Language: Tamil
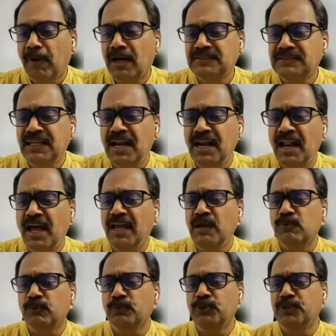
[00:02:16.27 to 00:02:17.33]

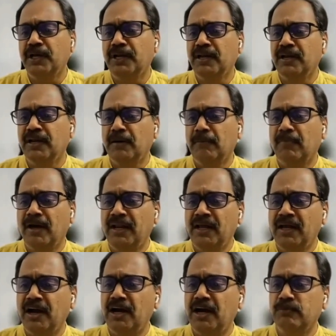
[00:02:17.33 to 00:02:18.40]
மாசிலனாய் உந்தன்
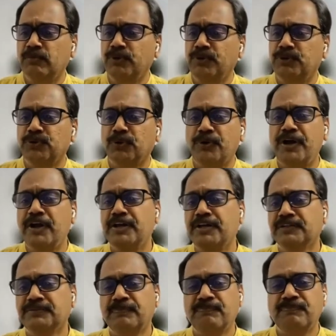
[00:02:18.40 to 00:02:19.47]
மனக்கண் முன்
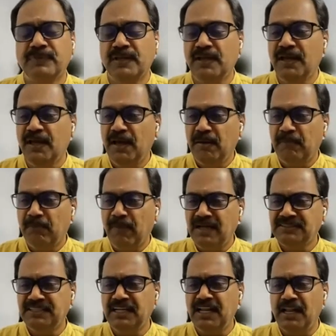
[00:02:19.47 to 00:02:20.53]
தோன்றிடு
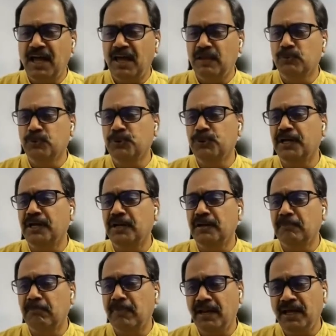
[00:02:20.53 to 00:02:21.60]
மாசிலனாய் உந்தன்
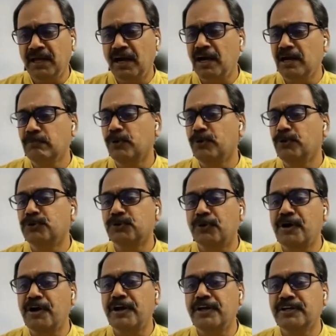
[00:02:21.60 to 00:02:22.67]
மனக்கண் முன்
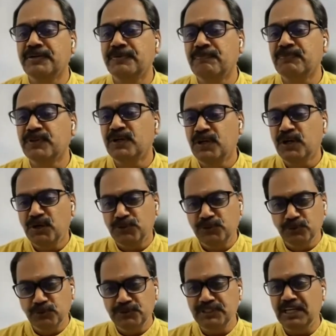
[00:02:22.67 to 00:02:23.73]
தோன்றிடு
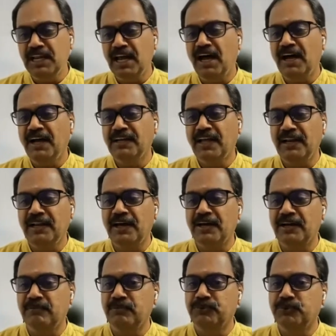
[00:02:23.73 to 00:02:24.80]
தூசிலா
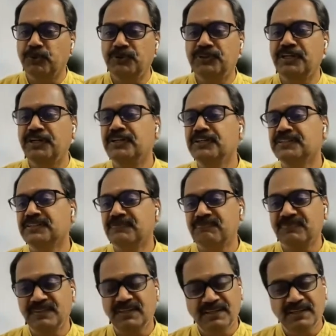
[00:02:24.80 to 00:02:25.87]
நல்லறம் துய்த்திடு
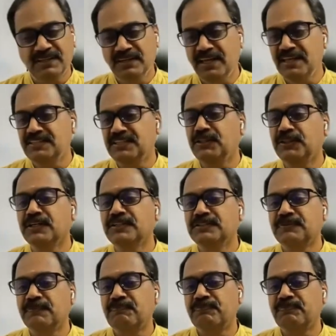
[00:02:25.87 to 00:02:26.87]
நேசித்து